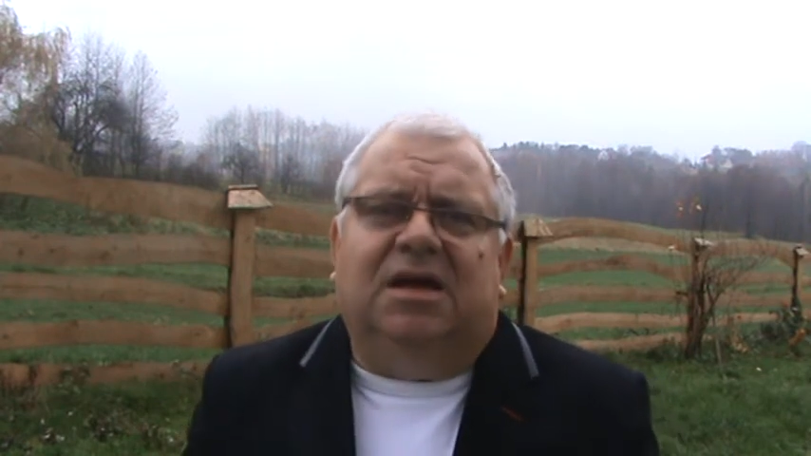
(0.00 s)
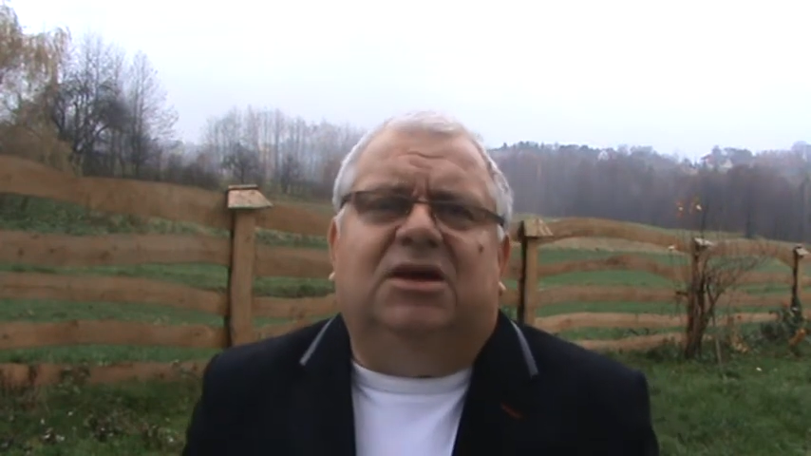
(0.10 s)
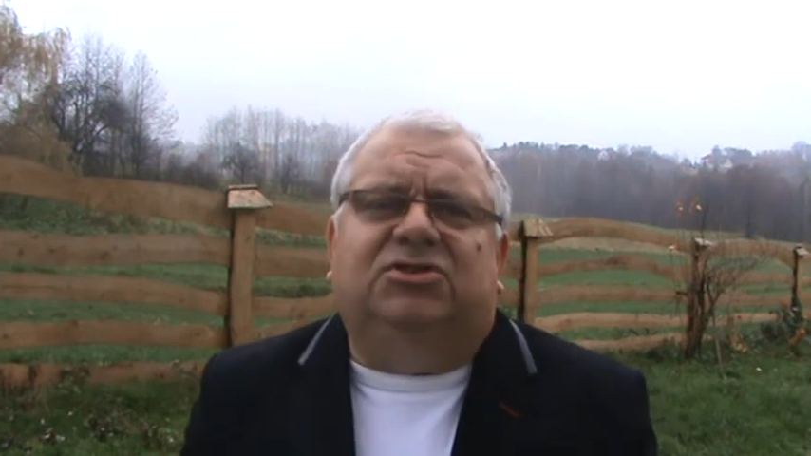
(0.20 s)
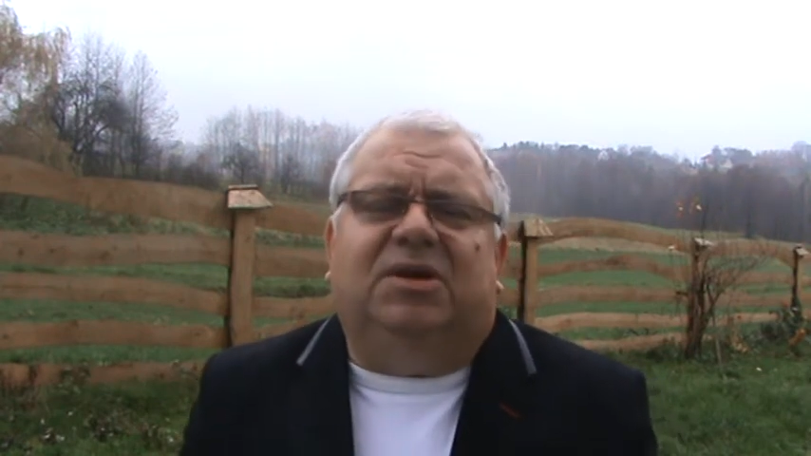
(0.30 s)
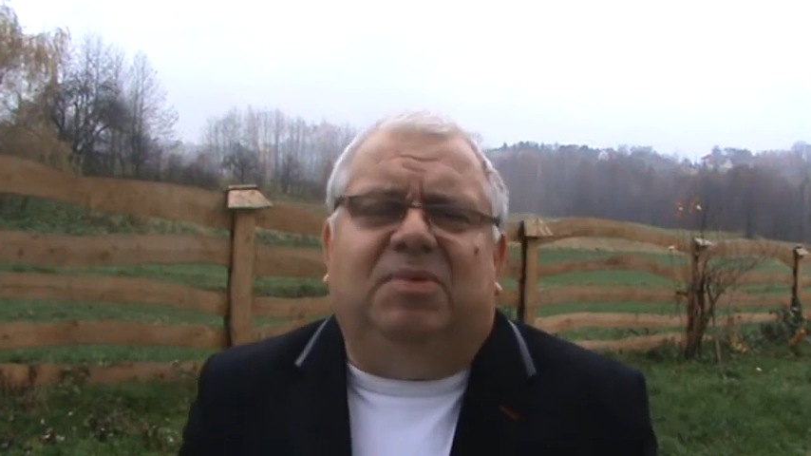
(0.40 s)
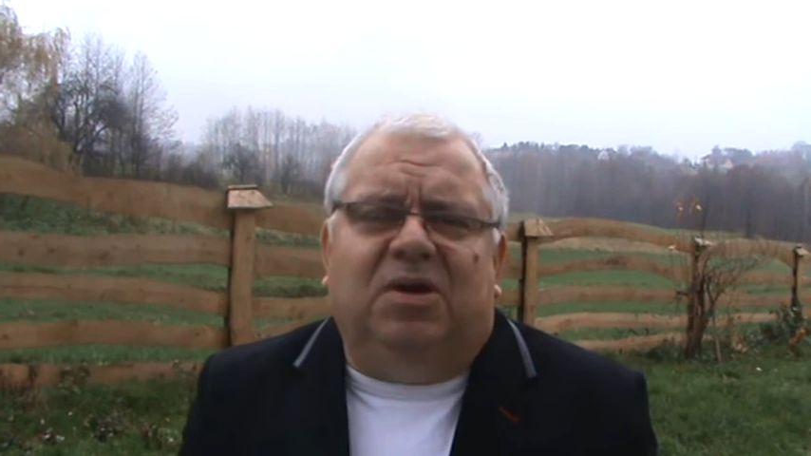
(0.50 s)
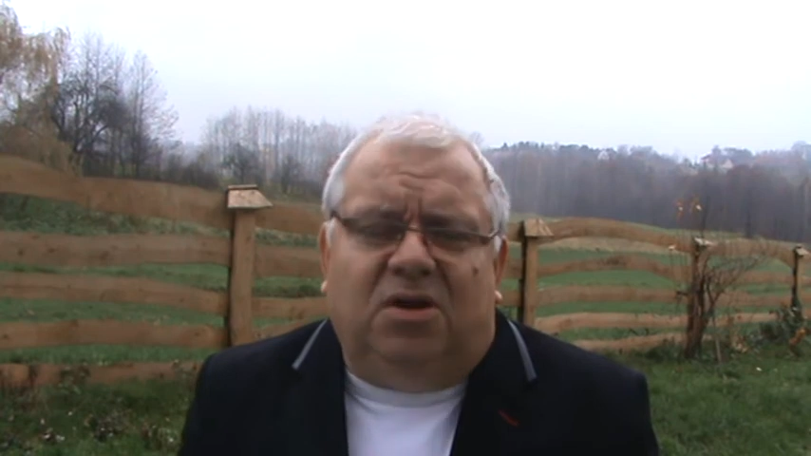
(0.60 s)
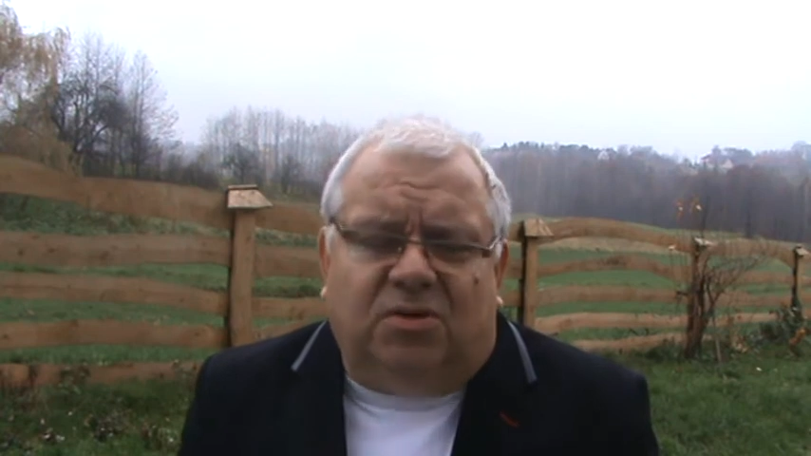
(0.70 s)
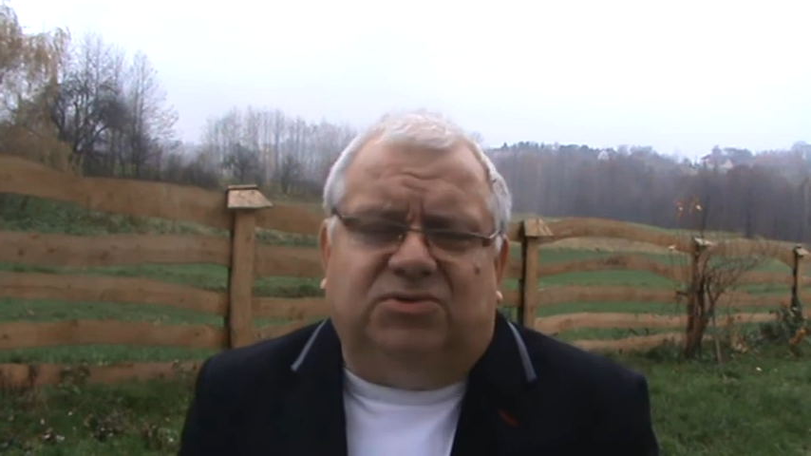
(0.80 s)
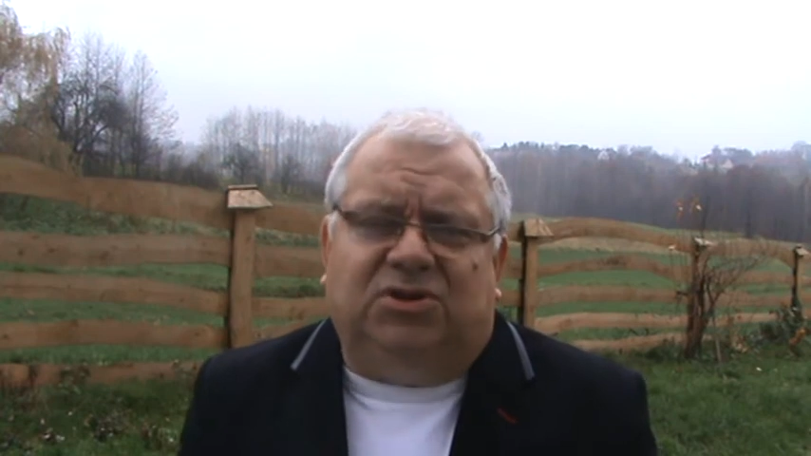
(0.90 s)
żeby
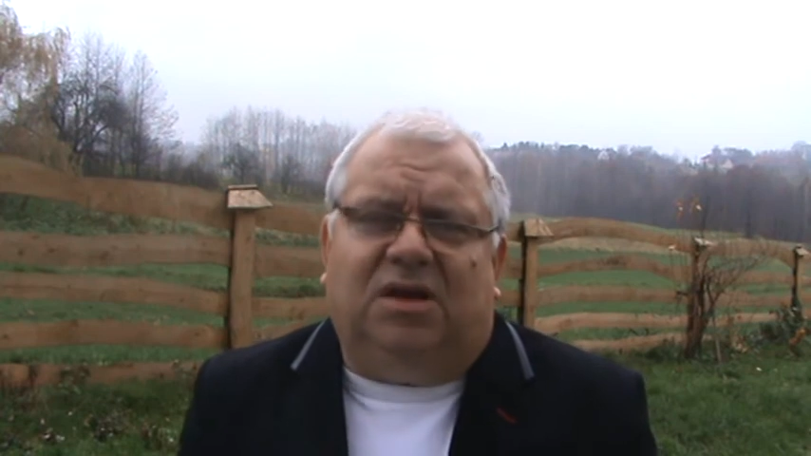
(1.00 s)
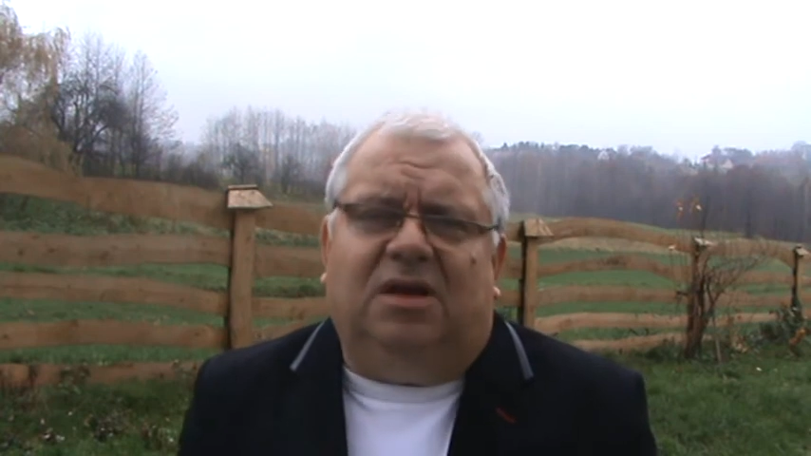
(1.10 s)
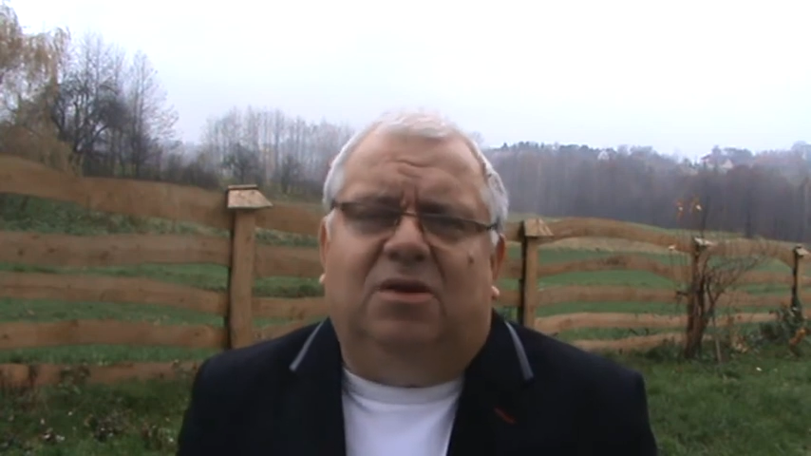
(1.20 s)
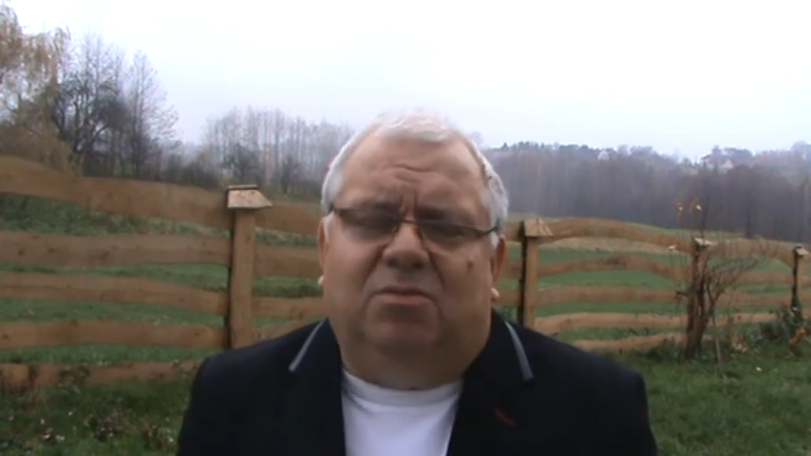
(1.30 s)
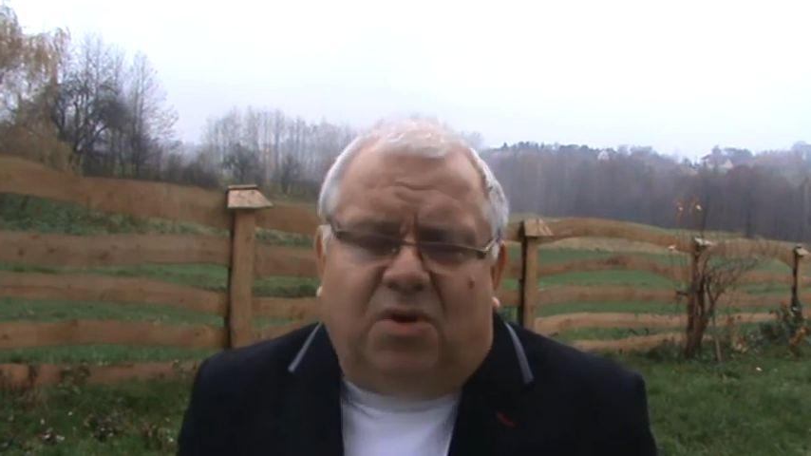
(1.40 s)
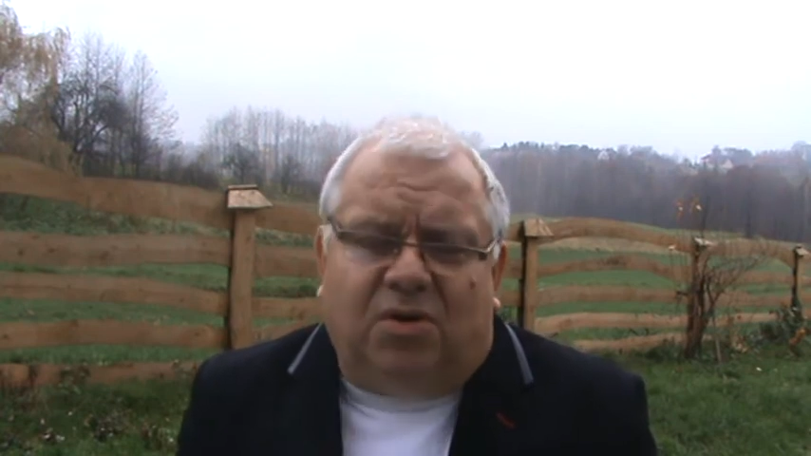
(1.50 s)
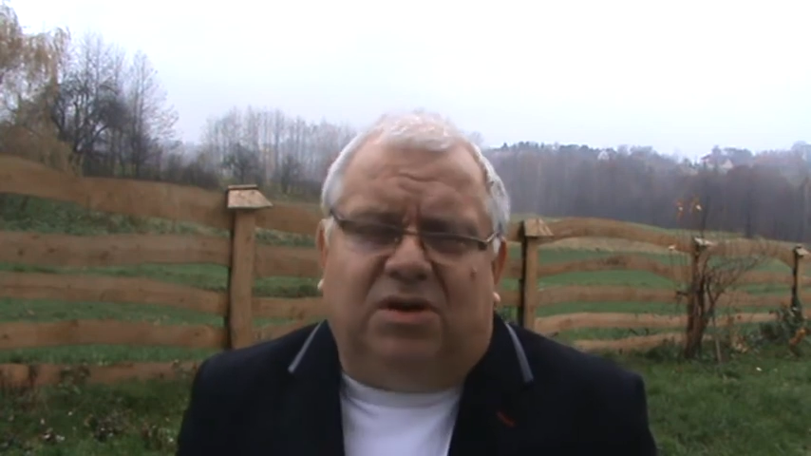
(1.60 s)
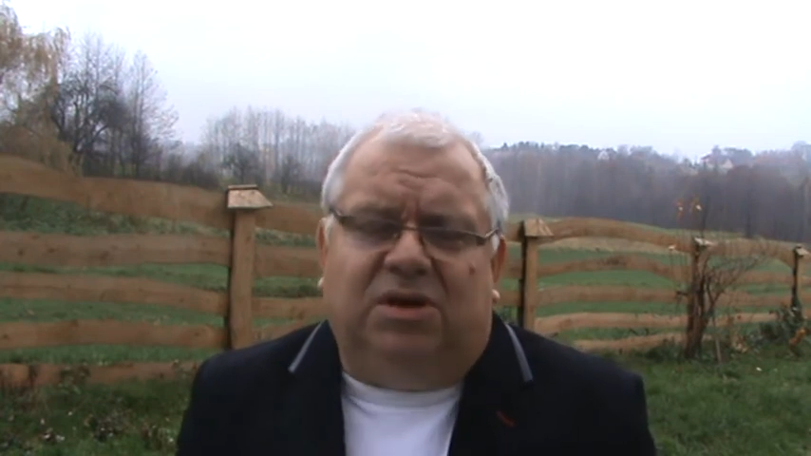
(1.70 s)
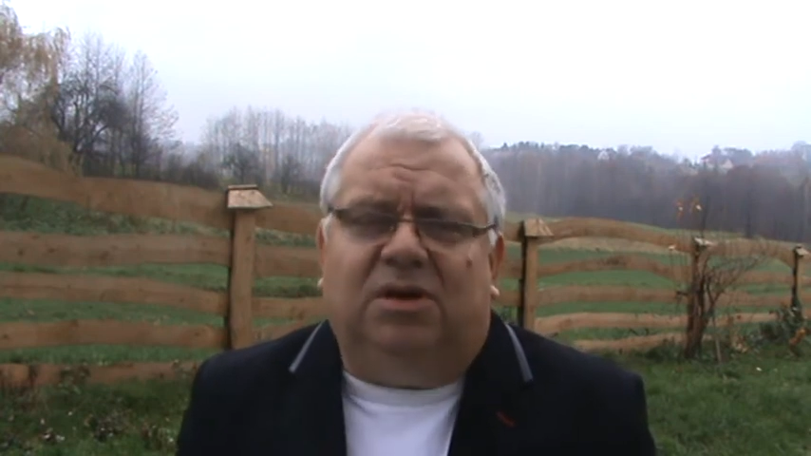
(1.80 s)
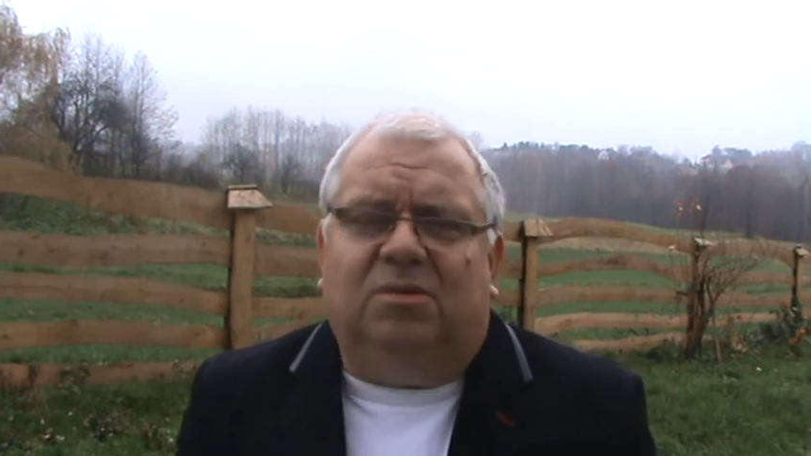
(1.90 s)
ludzie
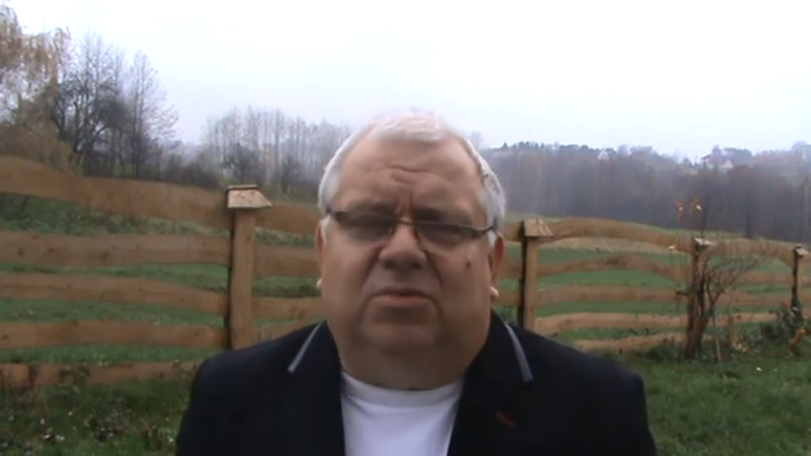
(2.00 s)
mogli